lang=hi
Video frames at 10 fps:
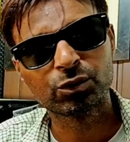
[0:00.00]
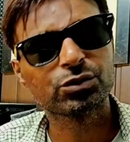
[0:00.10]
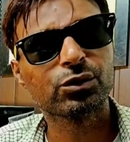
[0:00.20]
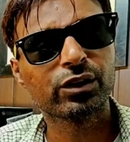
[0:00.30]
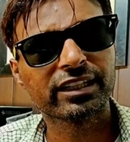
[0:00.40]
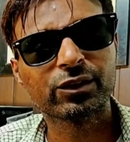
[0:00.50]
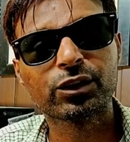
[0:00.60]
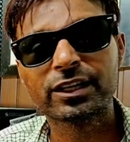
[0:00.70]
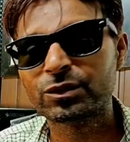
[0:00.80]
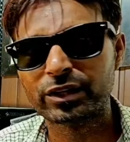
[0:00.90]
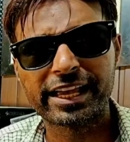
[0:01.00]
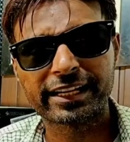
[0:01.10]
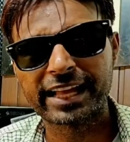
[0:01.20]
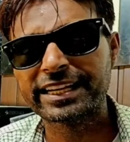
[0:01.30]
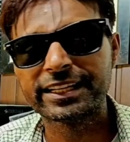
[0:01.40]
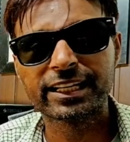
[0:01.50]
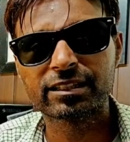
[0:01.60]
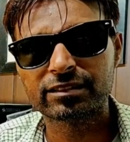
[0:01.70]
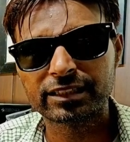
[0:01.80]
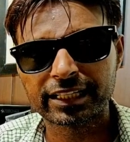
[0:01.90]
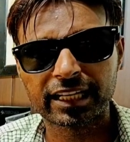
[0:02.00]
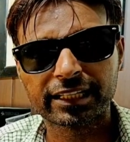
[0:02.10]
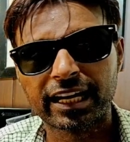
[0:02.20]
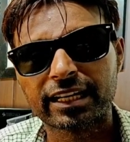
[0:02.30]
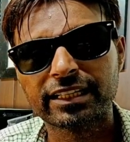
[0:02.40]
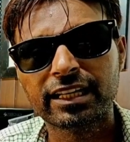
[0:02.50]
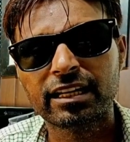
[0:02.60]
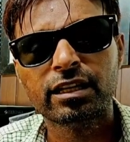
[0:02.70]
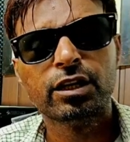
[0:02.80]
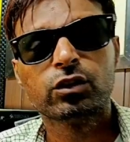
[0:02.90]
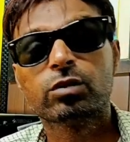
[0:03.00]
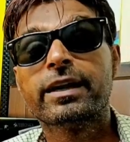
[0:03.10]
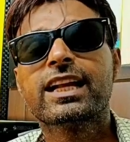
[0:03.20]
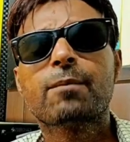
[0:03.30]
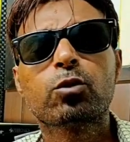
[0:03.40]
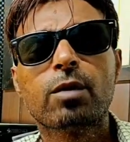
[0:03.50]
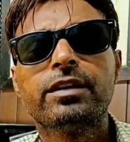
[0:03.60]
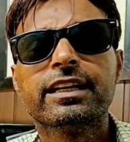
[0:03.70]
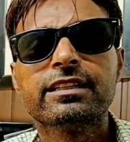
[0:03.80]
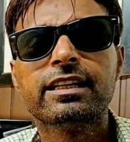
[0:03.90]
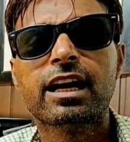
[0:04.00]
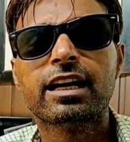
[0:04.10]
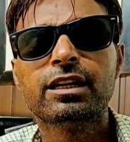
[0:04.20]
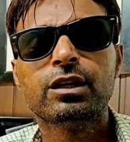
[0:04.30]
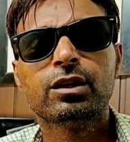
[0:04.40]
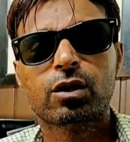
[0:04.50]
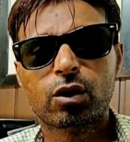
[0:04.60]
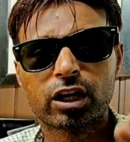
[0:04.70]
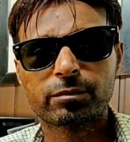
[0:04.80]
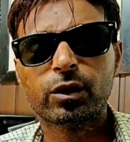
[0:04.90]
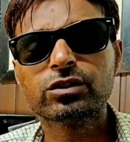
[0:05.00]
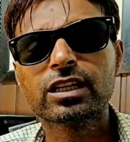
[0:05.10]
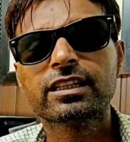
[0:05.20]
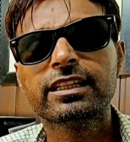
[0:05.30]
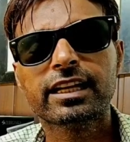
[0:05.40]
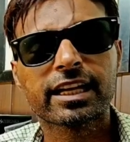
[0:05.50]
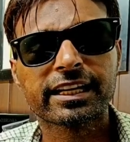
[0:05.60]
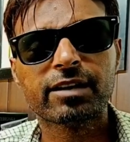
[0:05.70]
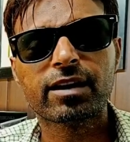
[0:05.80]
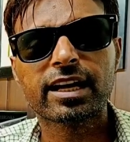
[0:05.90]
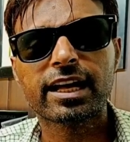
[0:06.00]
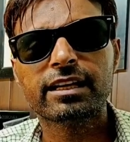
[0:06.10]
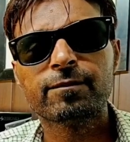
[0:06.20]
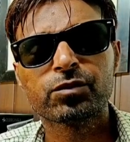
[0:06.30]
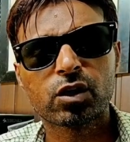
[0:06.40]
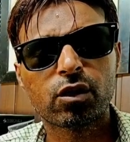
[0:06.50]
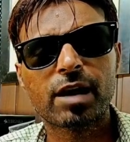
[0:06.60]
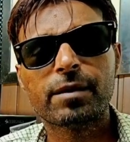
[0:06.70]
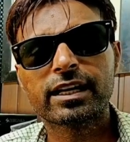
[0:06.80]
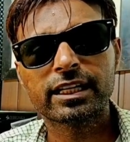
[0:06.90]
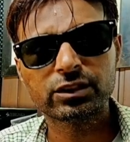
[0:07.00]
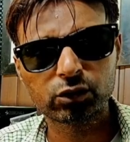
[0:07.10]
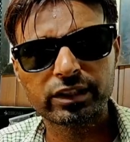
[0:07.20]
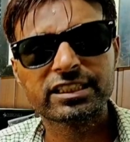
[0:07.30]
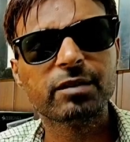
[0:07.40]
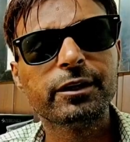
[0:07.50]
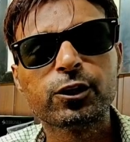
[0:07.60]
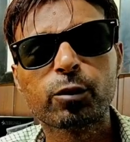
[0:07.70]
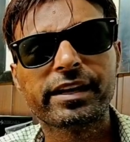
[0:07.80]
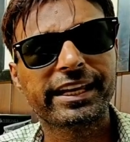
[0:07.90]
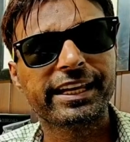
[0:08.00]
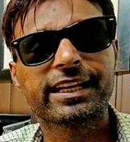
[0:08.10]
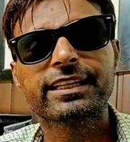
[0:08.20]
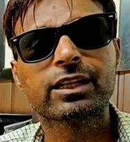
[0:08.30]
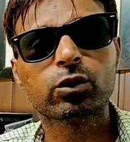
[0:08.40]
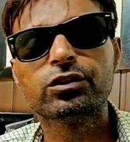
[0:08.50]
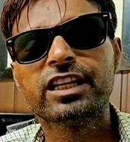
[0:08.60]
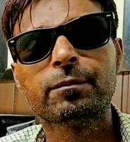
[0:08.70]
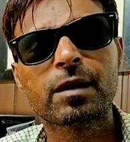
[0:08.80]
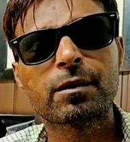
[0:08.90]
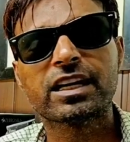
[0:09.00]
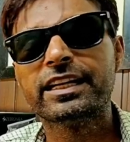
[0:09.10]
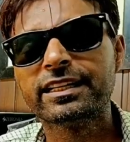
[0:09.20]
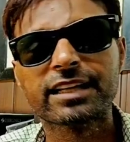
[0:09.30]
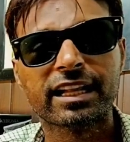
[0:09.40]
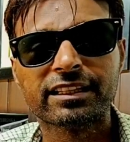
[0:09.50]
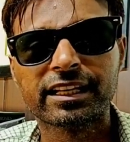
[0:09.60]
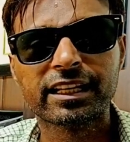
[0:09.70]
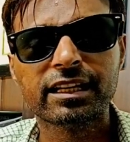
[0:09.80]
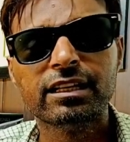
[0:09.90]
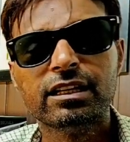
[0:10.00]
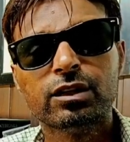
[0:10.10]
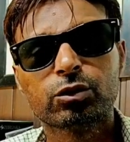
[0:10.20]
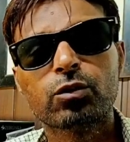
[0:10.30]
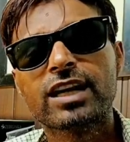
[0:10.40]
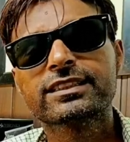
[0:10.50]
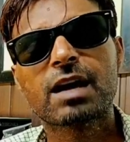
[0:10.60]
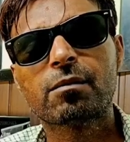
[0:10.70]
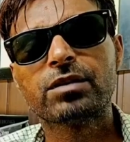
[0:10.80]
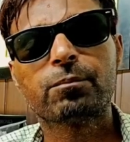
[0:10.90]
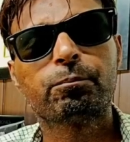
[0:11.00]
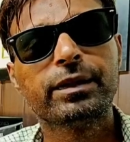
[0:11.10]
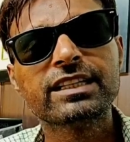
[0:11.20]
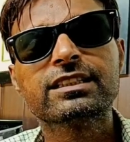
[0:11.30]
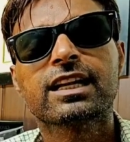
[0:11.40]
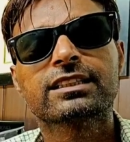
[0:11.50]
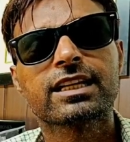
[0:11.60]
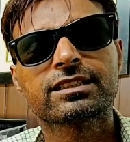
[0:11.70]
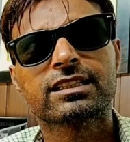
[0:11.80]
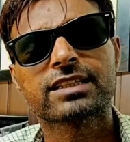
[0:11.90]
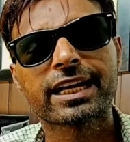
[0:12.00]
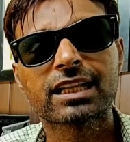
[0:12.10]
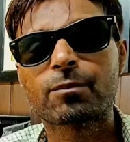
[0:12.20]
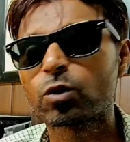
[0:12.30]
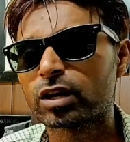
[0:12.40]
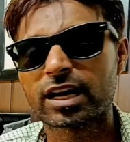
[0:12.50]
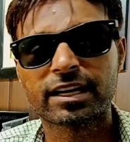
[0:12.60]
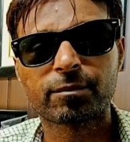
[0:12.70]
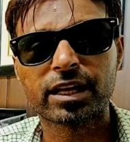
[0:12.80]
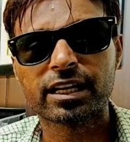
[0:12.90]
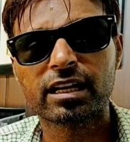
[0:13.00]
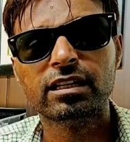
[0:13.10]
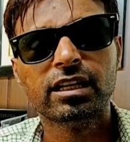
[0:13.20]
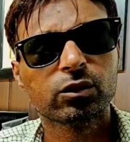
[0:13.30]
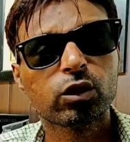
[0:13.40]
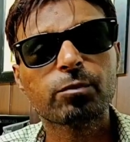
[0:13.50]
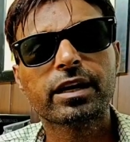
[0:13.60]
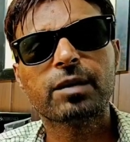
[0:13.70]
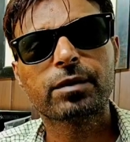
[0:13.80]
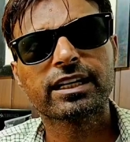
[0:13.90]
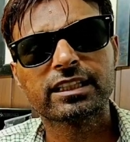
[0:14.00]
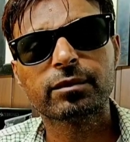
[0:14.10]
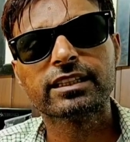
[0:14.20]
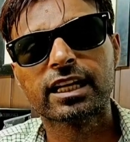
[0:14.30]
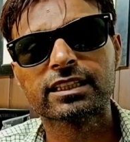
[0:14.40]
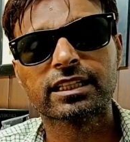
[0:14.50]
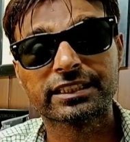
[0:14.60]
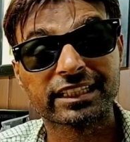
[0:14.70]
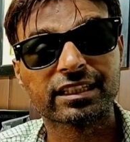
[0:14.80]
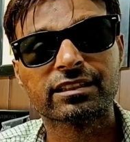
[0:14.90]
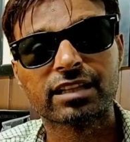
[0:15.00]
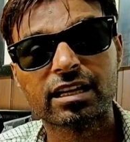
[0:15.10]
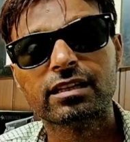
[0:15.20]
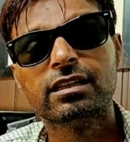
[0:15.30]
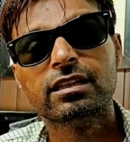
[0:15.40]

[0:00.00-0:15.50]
खुश हुए क्योंकि एक नई डेट निकल के आ रही है तो मैंने आपको अपडेट दिया है और बहुत जल्दी ये लगने वाला है और हमारे जो इसी वीडियो में एक या दो दिन में हमारा लिंक डाल देंगे तो वहाँ से आप अपना फिर से रजिस्ट्रेशन शायद आपको कराना पड़ेगा क्योंकि पहले प्रगति मैदान का रजिस्ट्रेशन था